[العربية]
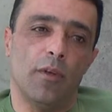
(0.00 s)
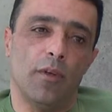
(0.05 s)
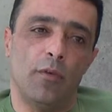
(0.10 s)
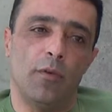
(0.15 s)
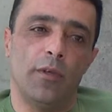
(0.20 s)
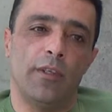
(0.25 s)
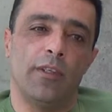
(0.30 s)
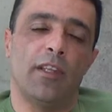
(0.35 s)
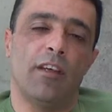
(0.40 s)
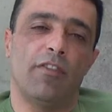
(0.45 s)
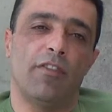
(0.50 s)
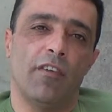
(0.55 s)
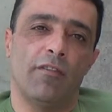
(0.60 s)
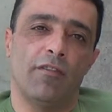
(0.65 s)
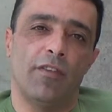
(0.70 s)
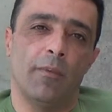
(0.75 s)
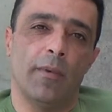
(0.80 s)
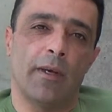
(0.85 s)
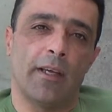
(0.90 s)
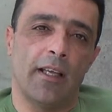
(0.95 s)
انه يندفن
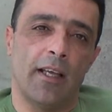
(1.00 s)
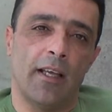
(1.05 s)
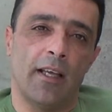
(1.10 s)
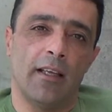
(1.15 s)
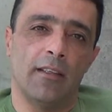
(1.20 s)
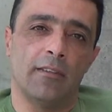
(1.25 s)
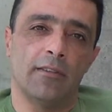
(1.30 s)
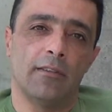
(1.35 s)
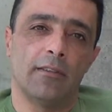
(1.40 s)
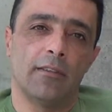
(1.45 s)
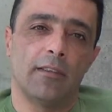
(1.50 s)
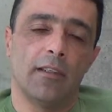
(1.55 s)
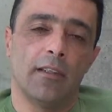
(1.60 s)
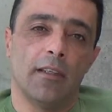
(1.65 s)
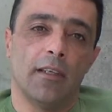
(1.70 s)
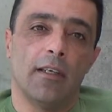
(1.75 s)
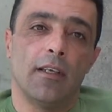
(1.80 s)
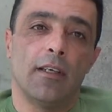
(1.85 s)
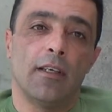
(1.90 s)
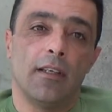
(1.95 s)
في مكان
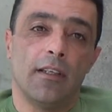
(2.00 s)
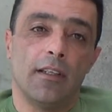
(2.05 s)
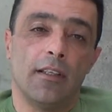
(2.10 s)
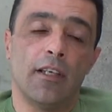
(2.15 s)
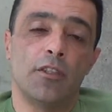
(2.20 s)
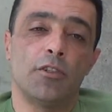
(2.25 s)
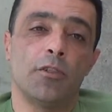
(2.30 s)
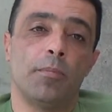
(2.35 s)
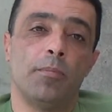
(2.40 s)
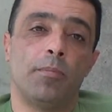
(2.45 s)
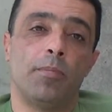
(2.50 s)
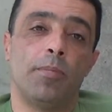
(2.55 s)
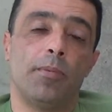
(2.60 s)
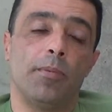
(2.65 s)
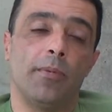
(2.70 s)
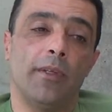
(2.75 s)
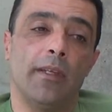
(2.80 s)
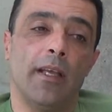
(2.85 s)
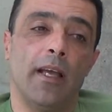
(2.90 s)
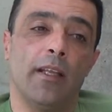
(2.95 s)
يجب
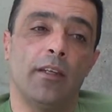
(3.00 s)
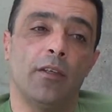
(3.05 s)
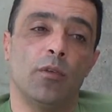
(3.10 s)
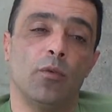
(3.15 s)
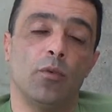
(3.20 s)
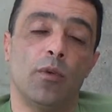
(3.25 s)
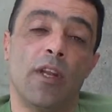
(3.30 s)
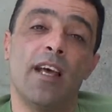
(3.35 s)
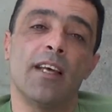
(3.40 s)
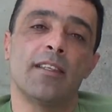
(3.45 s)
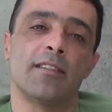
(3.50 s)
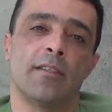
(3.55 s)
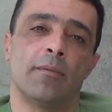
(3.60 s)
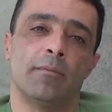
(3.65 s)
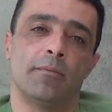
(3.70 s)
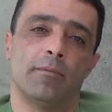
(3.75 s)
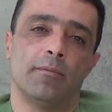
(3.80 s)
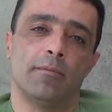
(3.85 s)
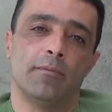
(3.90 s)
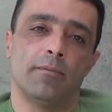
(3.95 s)
يعني
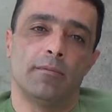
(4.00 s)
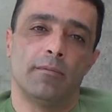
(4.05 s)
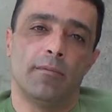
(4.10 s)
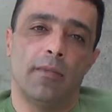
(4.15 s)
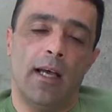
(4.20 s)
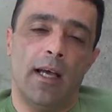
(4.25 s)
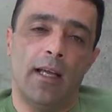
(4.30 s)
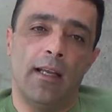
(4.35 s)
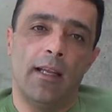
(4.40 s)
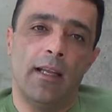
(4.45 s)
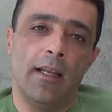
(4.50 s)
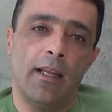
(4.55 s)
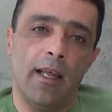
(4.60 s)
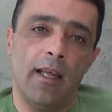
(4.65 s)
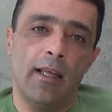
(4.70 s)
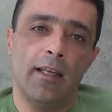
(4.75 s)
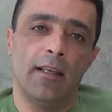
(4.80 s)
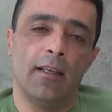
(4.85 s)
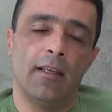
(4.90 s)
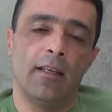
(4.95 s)
ولازم على
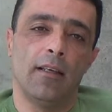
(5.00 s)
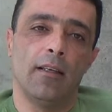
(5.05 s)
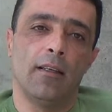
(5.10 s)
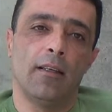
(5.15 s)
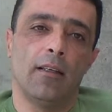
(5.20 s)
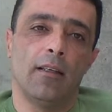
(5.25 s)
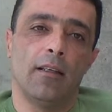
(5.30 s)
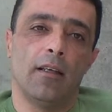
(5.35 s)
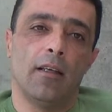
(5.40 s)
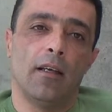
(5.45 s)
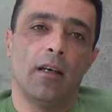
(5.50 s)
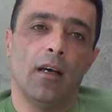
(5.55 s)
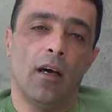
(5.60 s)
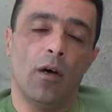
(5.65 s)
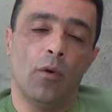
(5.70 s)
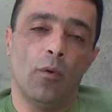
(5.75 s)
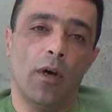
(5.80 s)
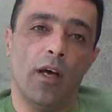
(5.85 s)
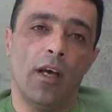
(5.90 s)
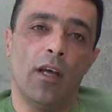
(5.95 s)
الاهل
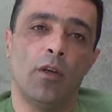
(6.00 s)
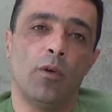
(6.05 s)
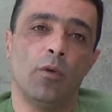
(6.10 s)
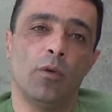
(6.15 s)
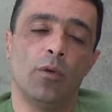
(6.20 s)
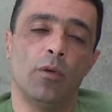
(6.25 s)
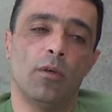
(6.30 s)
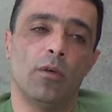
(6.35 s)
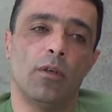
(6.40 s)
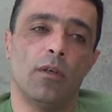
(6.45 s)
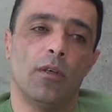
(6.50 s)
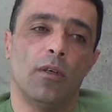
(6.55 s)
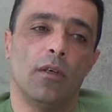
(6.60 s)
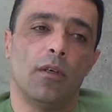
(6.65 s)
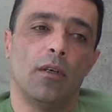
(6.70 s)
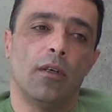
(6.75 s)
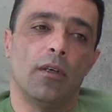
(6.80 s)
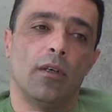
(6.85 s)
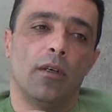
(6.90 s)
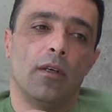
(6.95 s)
او اهله
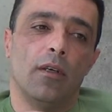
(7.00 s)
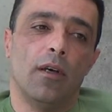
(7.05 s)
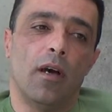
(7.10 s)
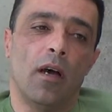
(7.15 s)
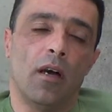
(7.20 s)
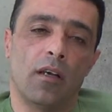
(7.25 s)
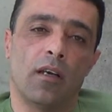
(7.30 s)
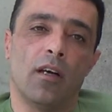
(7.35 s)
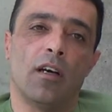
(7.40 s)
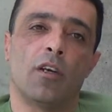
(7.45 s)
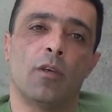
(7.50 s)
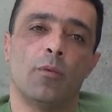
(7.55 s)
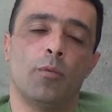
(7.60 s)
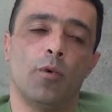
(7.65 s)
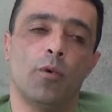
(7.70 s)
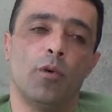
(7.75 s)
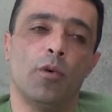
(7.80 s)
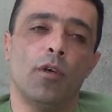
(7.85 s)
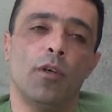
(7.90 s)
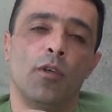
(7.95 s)

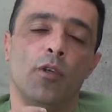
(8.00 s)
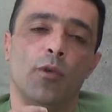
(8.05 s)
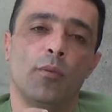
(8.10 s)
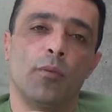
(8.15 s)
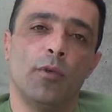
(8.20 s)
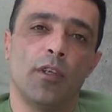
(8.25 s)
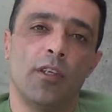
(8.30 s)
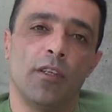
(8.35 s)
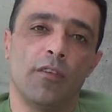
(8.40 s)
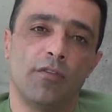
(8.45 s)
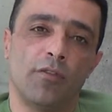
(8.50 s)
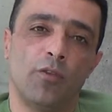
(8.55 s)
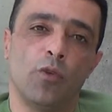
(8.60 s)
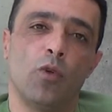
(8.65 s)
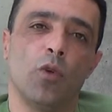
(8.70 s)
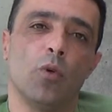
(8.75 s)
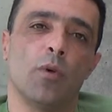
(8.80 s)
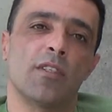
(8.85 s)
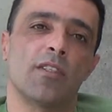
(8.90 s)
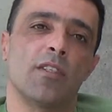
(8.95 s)
اقاربه انهم
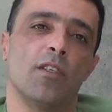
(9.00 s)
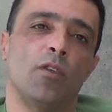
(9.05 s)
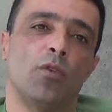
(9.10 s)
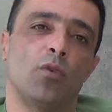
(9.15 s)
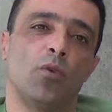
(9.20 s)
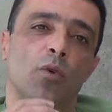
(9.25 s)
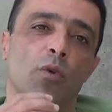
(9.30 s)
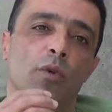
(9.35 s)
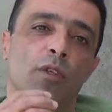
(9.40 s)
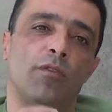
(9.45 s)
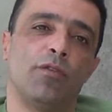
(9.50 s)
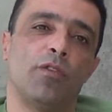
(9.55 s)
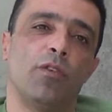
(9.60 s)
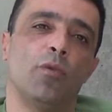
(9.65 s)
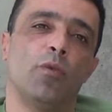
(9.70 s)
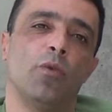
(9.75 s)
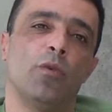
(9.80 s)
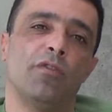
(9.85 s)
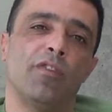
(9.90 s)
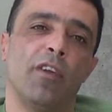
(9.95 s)
ينفذوا له وصيته
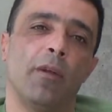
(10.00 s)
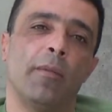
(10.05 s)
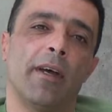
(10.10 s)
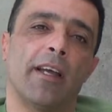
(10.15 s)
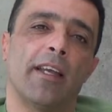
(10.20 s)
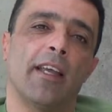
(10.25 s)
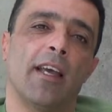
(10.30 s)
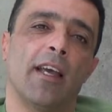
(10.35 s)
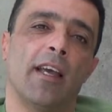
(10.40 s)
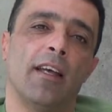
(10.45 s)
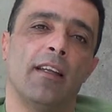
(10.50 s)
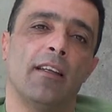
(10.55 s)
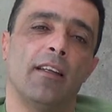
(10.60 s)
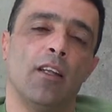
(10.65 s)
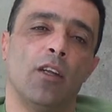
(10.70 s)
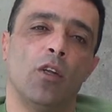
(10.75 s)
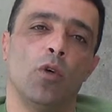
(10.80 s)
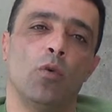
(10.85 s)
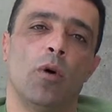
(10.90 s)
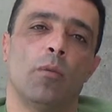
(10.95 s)
ويدفنوه في المكان
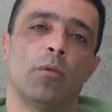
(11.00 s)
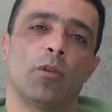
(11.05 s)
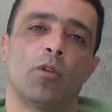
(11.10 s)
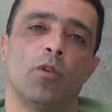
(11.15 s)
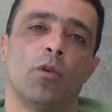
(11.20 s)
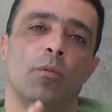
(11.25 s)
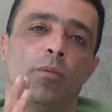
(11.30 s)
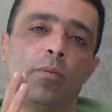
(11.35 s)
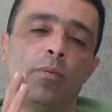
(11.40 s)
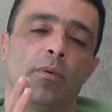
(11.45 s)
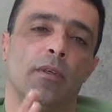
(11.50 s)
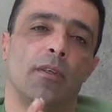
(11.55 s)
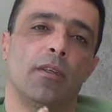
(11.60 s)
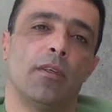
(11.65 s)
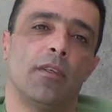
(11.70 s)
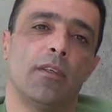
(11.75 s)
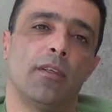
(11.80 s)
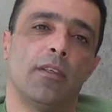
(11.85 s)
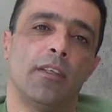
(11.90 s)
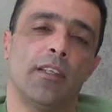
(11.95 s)
اللي هو بطلب
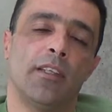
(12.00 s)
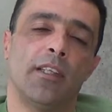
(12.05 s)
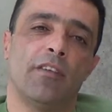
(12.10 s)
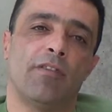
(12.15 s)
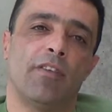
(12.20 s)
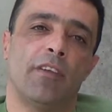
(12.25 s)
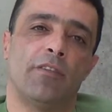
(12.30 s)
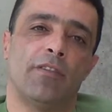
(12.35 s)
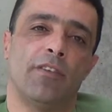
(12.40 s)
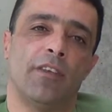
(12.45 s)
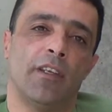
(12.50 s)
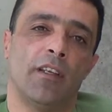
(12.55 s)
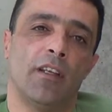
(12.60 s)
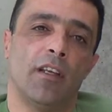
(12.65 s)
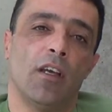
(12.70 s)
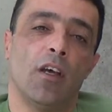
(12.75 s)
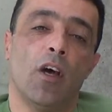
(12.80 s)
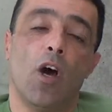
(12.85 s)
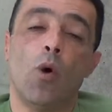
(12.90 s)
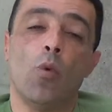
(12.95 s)
يندفن فيه
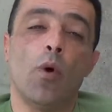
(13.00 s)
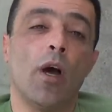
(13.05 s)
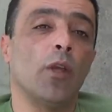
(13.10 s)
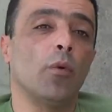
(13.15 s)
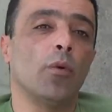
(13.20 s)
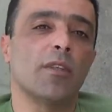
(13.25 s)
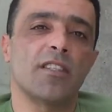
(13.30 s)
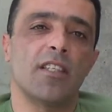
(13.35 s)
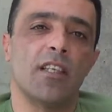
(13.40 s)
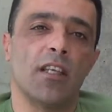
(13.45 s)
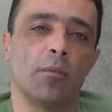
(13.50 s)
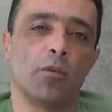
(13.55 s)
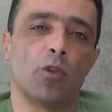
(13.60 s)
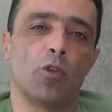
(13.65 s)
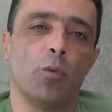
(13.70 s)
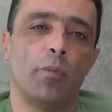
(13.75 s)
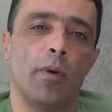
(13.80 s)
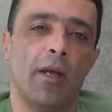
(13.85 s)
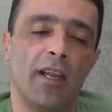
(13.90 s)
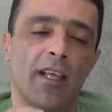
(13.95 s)
او اي وصيه
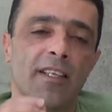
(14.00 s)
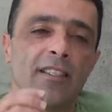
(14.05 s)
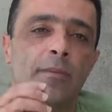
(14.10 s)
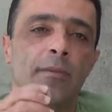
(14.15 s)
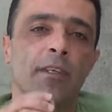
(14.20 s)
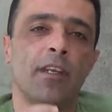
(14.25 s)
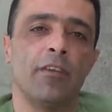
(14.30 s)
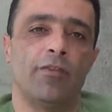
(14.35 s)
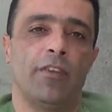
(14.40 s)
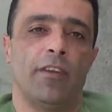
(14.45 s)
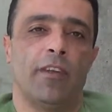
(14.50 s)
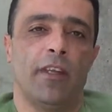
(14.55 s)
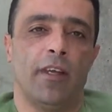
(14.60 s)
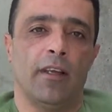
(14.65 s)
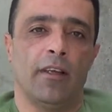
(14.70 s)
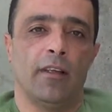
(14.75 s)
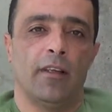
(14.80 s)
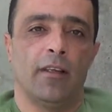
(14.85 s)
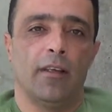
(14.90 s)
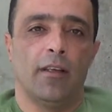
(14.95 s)
بطلبها لازم ننفذها